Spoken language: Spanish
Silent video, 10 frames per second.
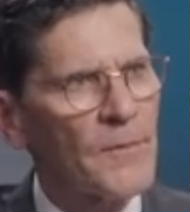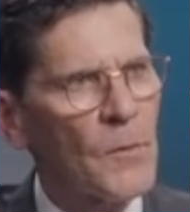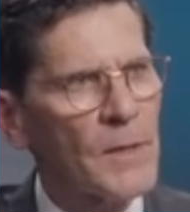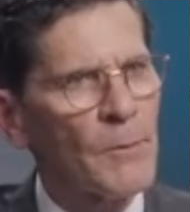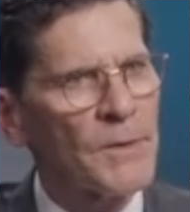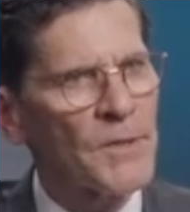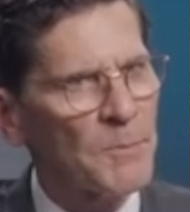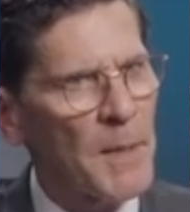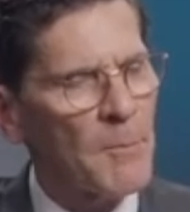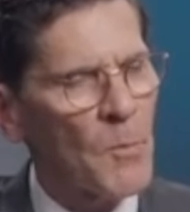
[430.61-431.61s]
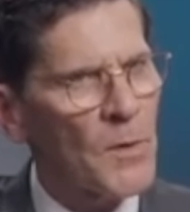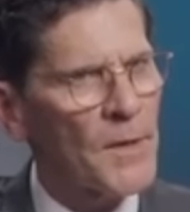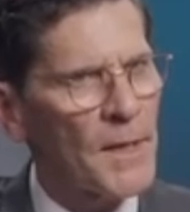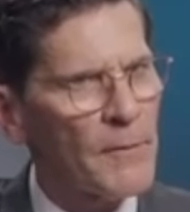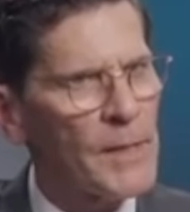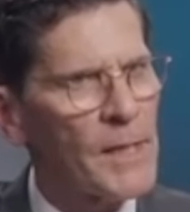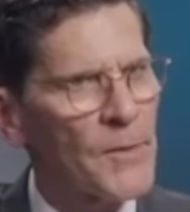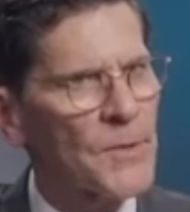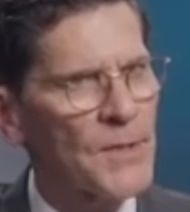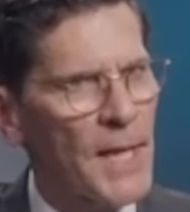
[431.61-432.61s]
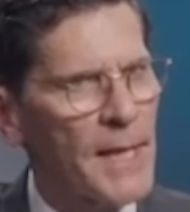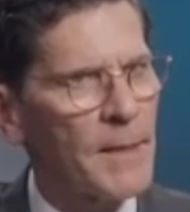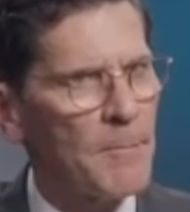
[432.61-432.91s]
que ha gastado más que cualquier otro estado